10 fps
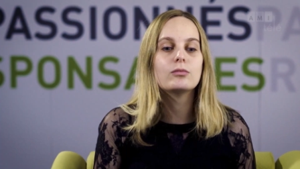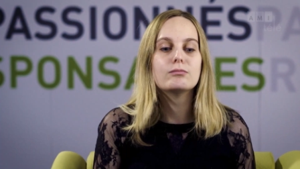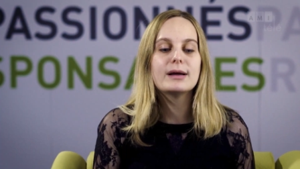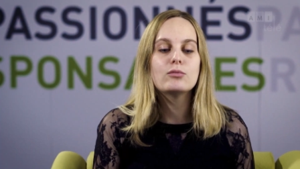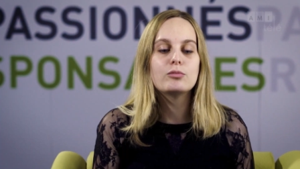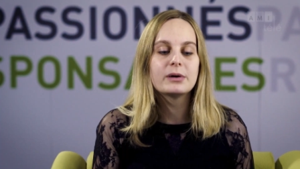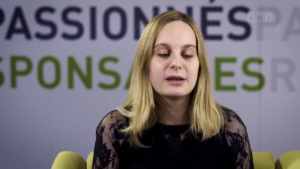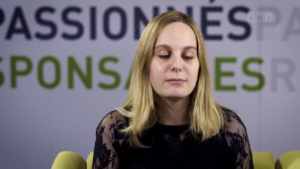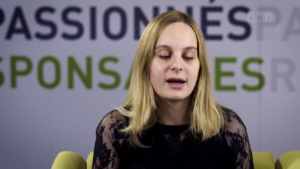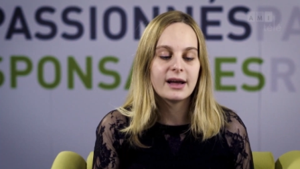même aux
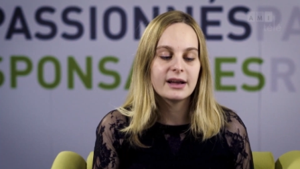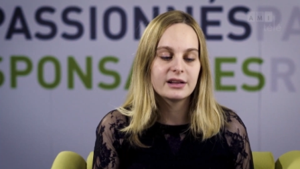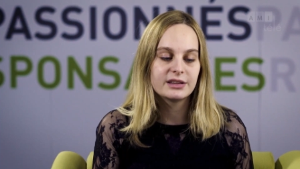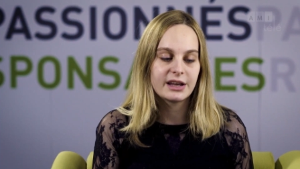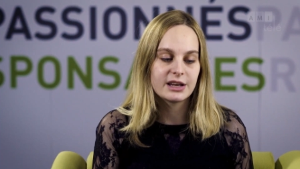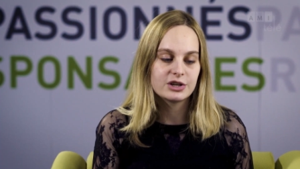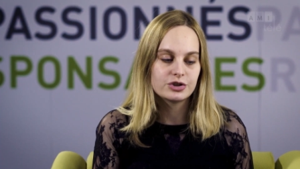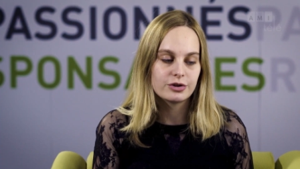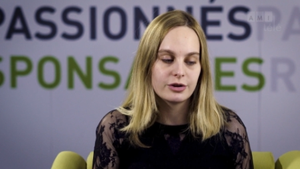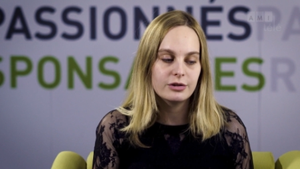primaires, très
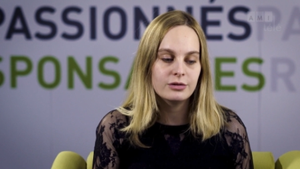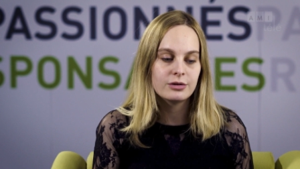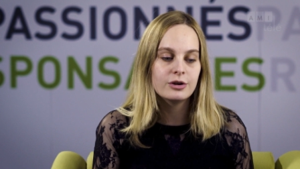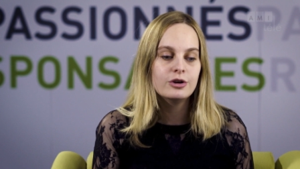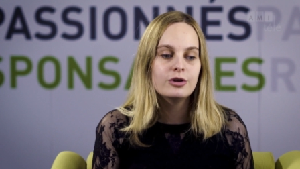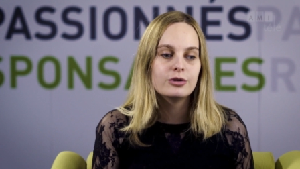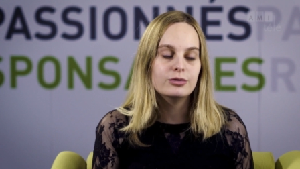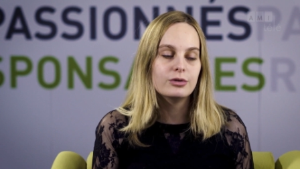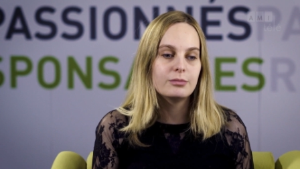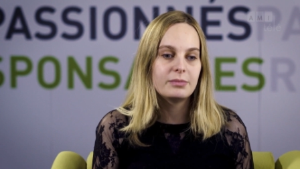jeune,
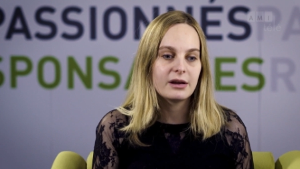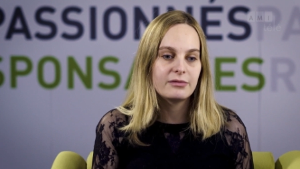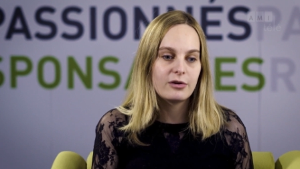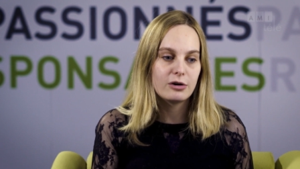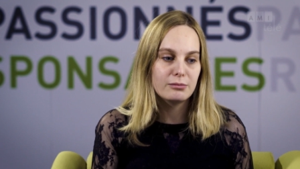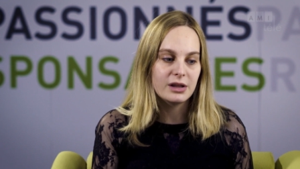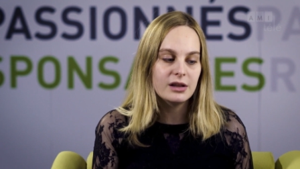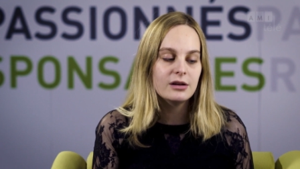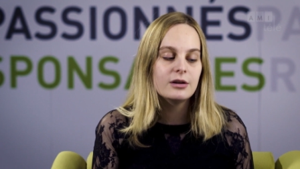de performer.